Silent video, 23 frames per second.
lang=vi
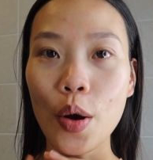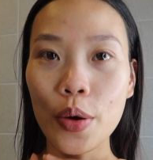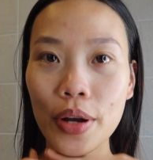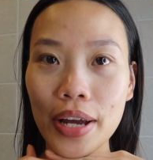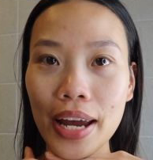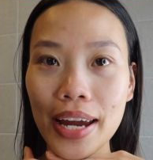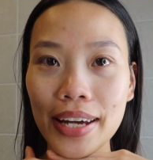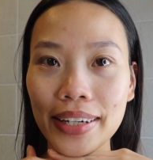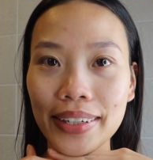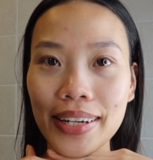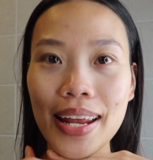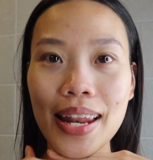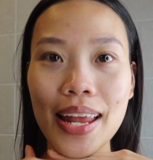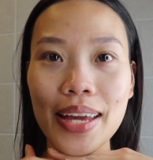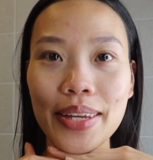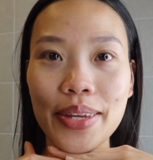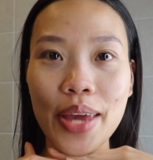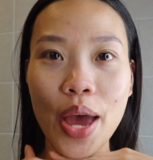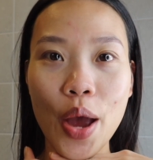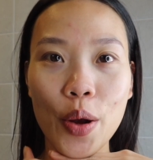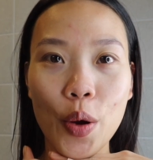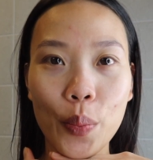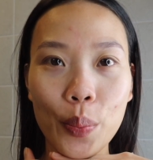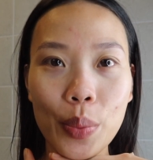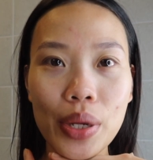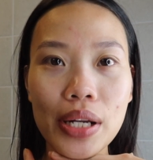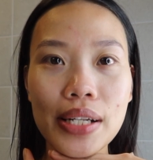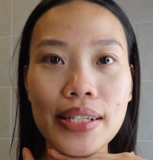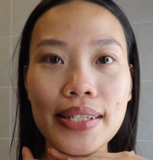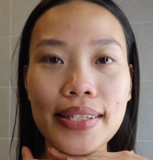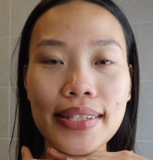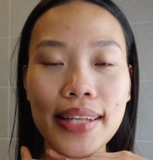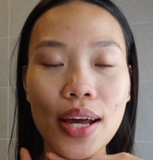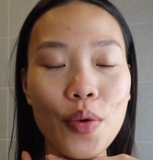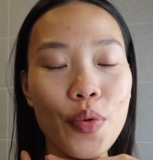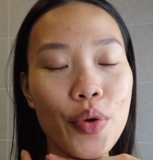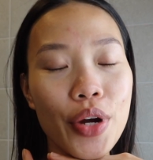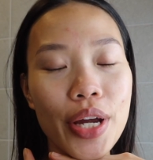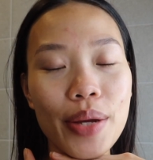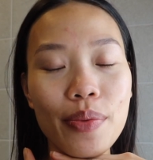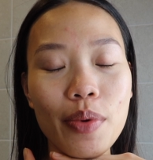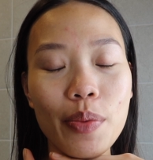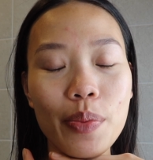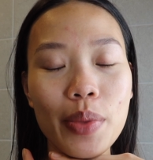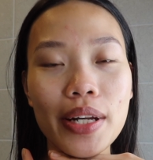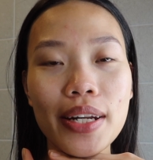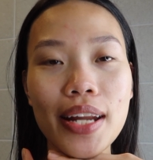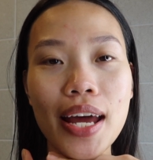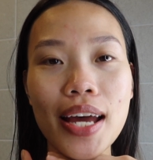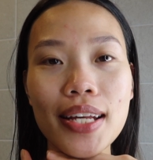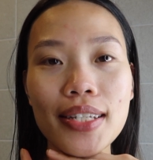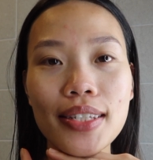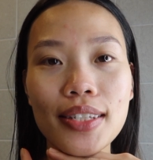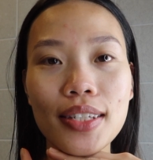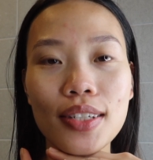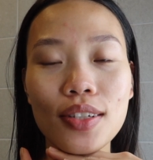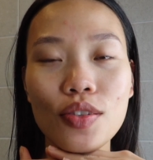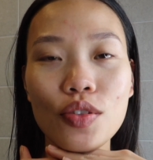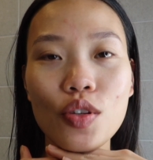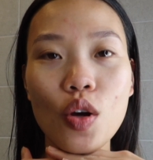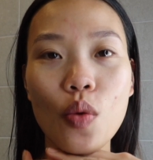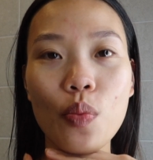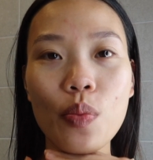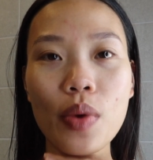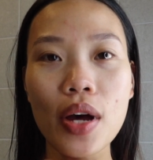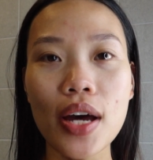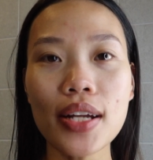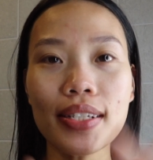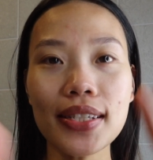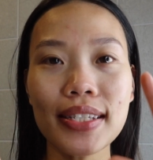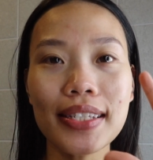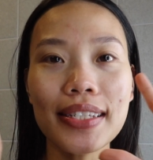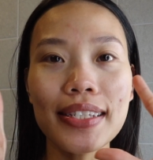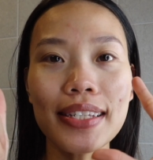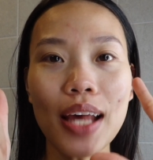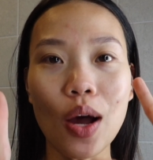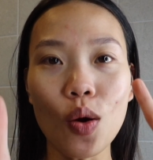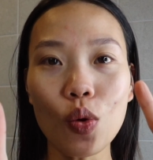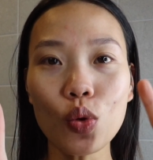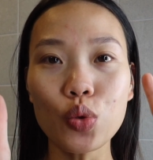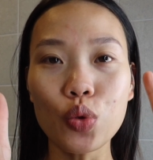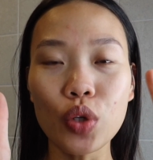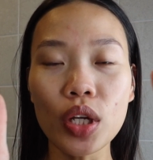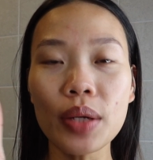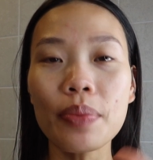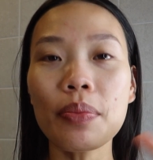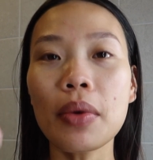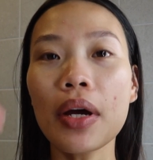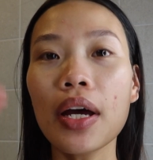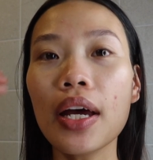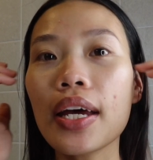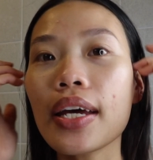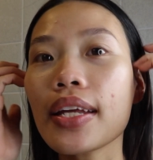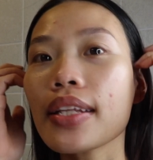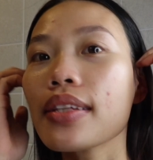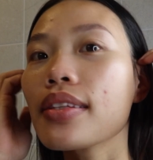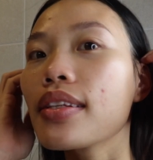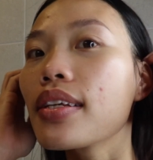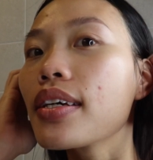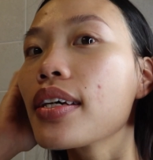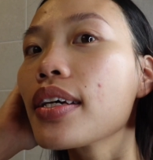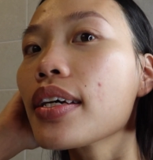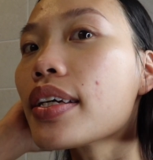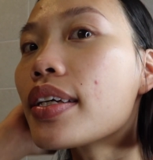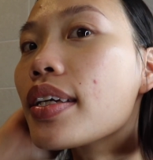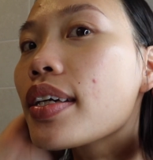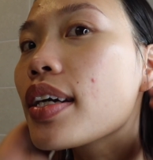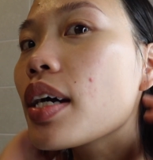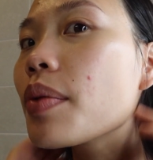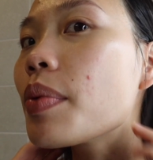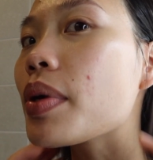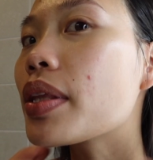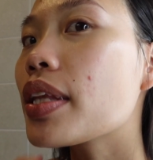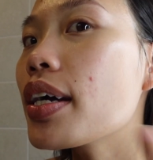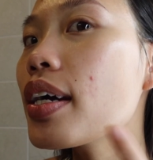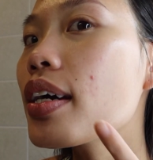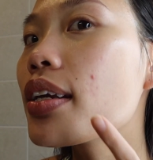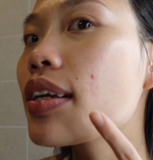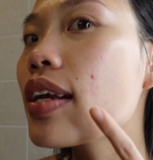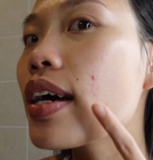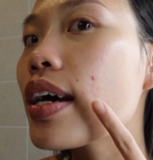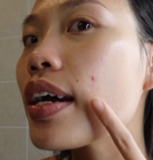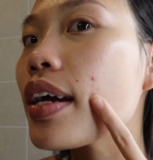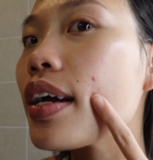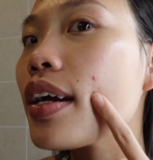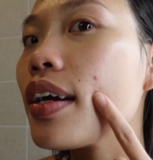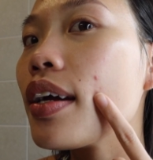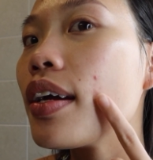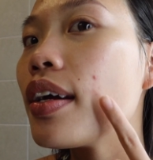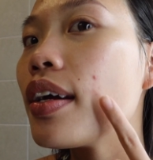Ok, đây là da của mình sau khi mà mình đã sử dụng hết 6 trip thì như các bạn thấy ở đây